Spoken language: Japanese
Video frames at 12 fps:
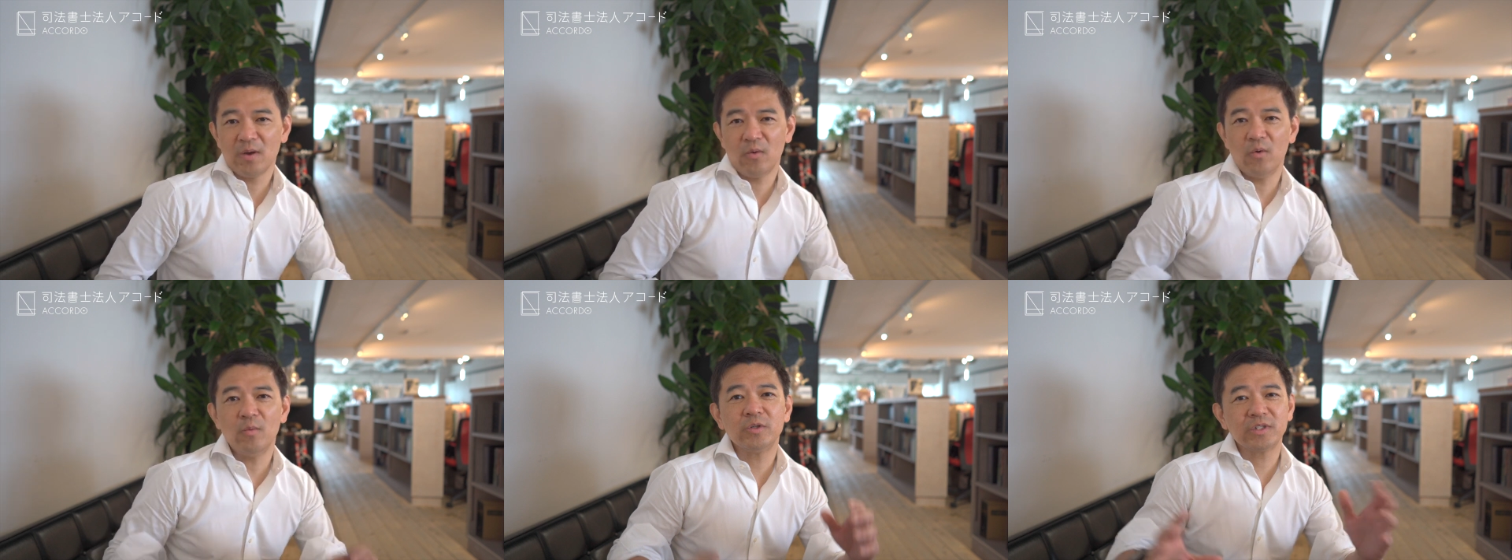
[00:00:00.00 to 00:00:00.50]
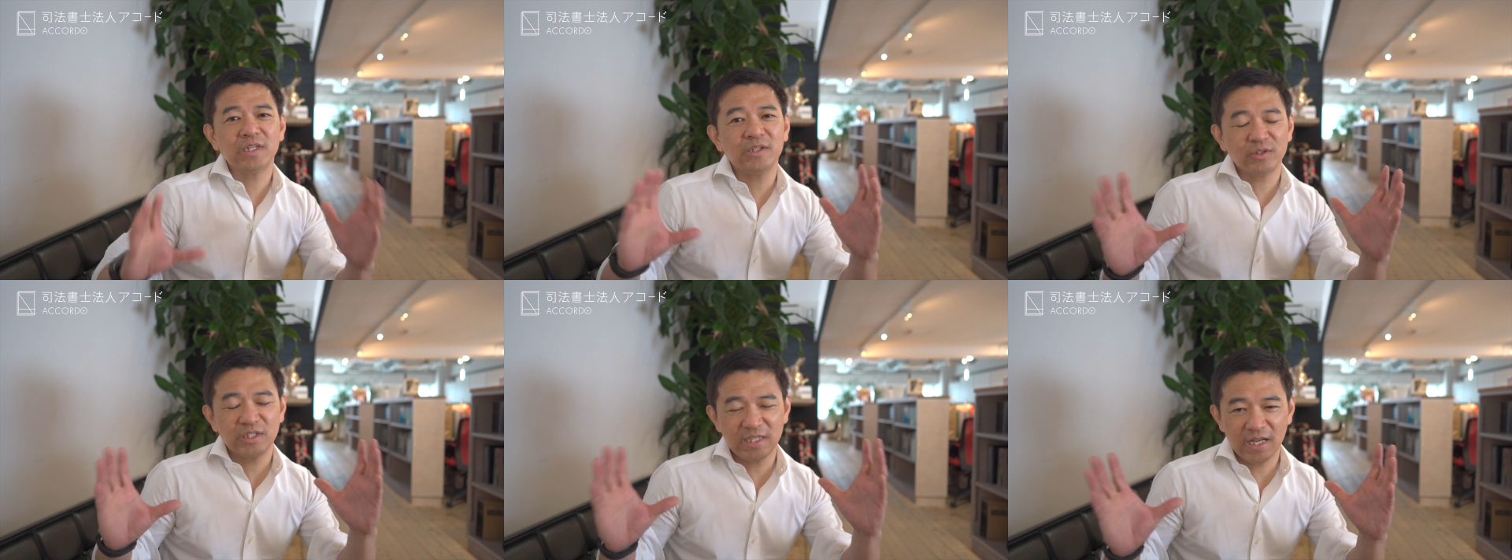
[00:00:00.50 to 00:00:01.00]
重すぎ
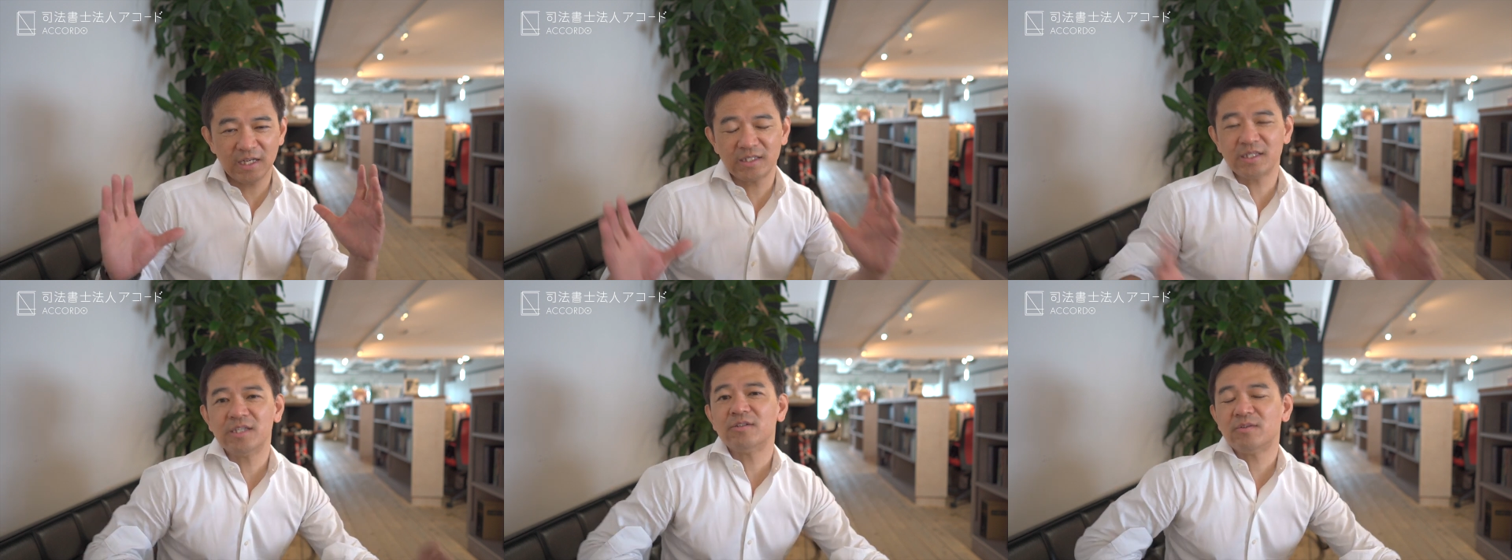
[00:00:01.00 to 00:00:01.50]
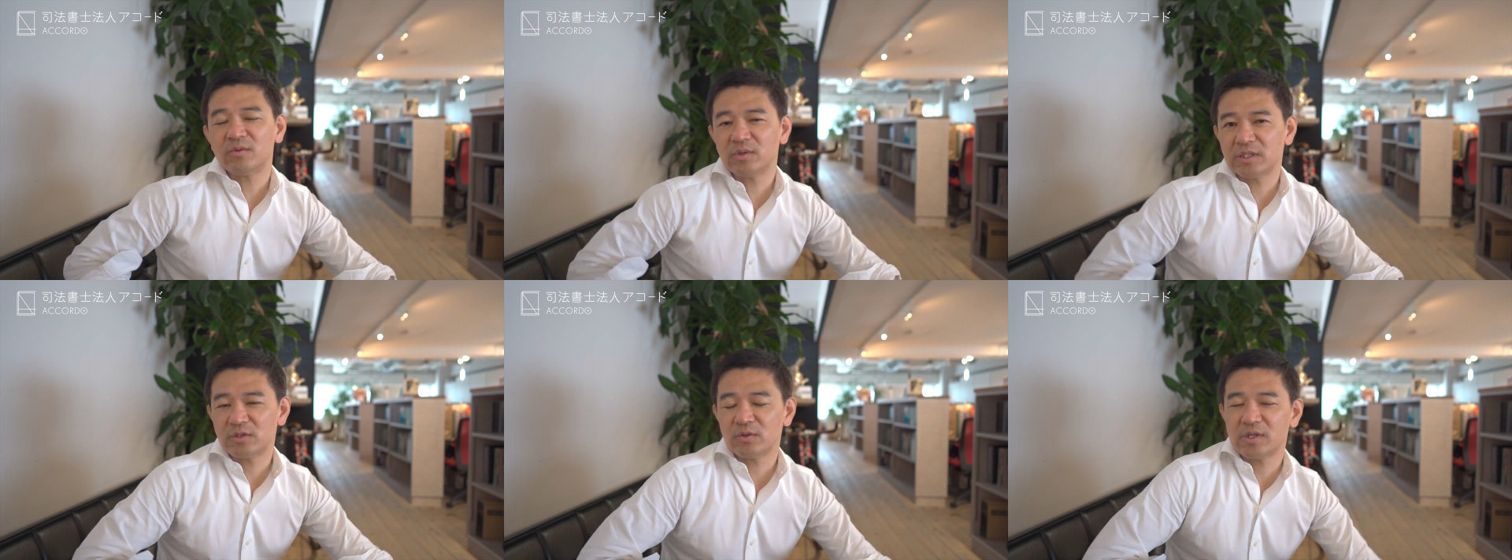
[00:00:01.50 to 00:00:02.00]
るし、でかすぎるってこと
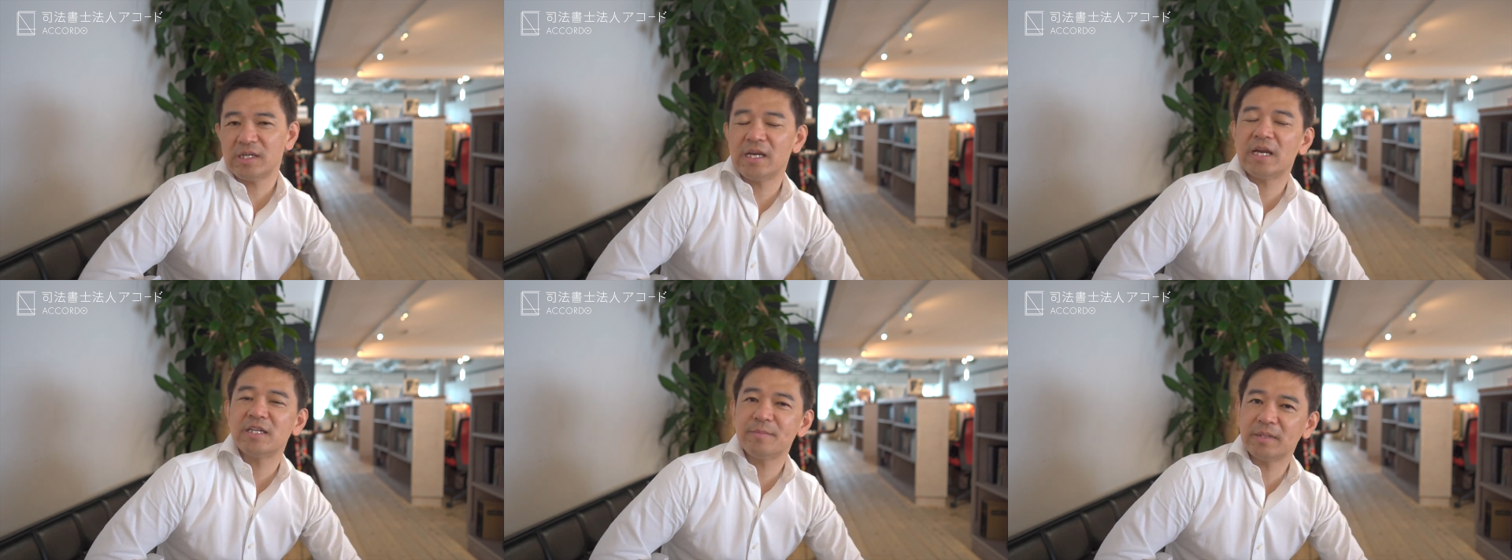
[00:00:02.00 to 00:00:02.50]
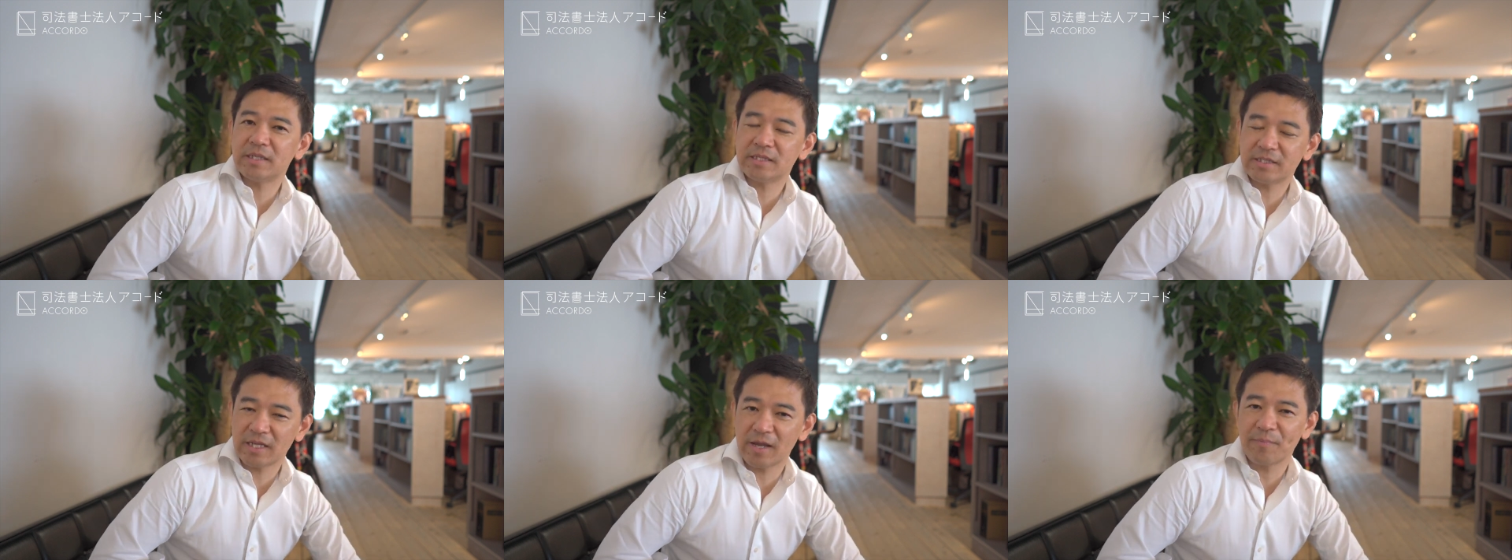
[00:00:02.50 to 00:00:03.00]
がちょっと気になり始めて
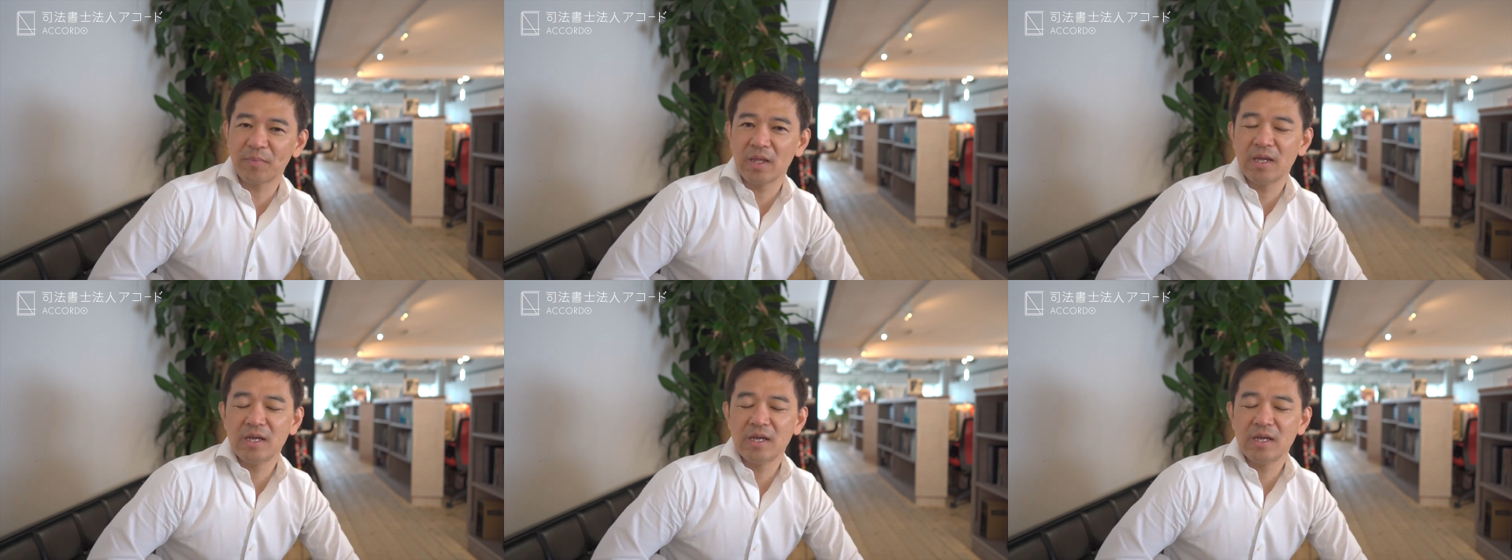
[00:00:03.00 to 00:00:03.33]
ですね、